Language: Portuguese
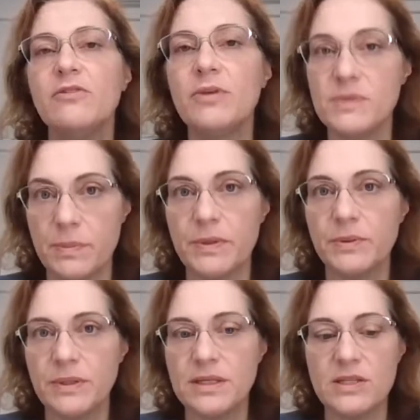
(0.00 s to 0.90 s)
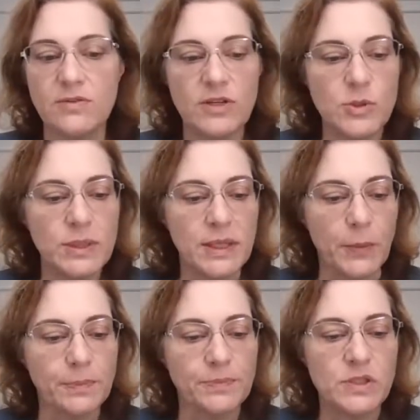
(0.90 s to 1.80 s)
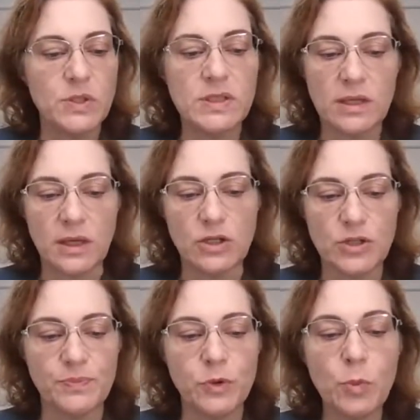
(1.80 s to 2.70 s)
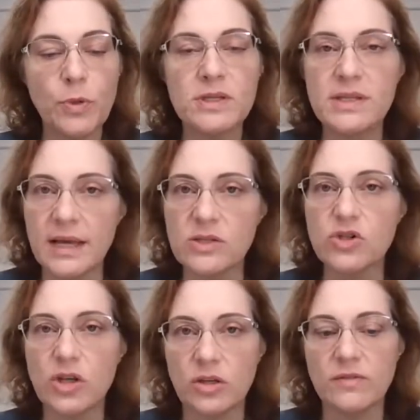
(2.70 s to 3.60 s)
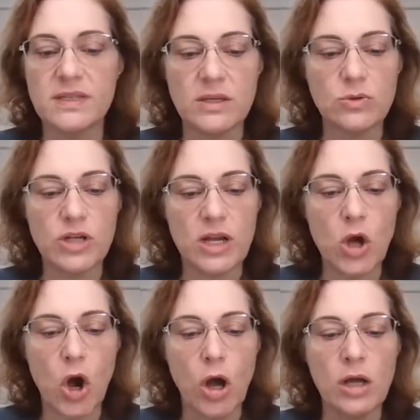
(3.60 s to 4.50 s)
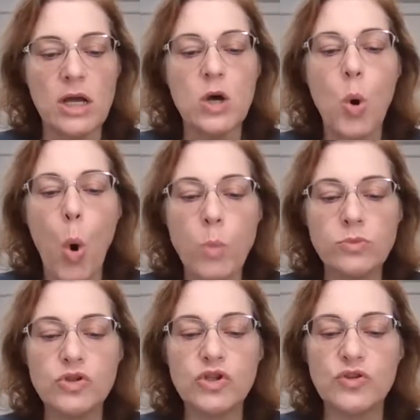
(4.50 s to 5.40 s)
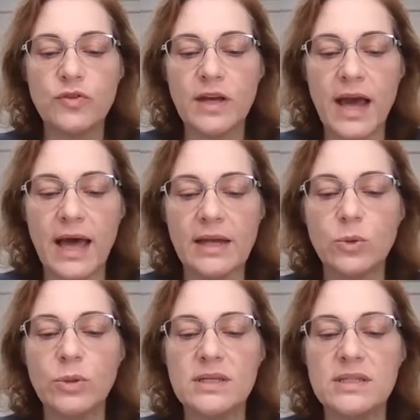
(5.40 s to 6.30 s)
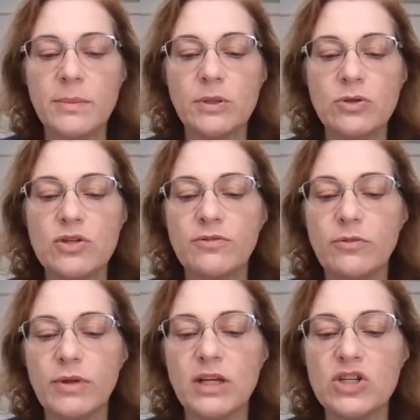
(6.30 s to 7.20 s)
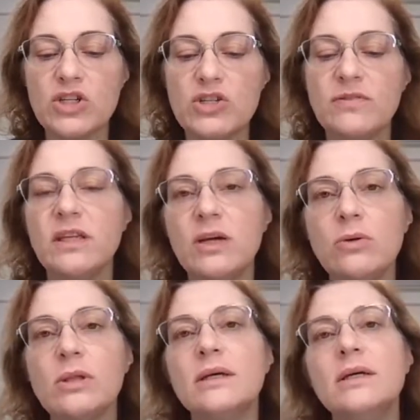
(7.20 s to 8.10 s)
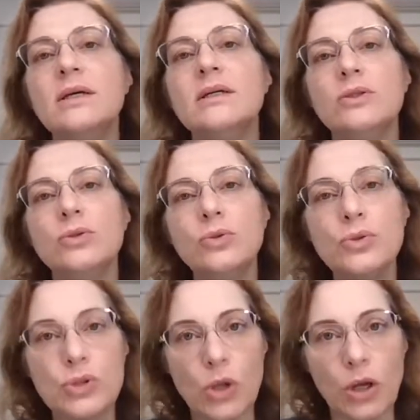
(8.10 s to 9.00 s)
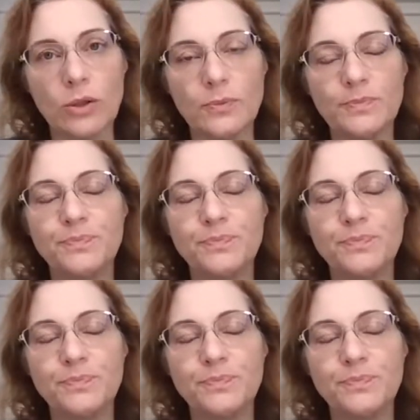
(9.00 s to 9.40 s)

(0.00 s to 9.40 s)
Vamos à pergunta desse vídeo então. Diz o seguinte: no processo de renovação de LO, como justificar o lançamento de efluente de vinícola no solo?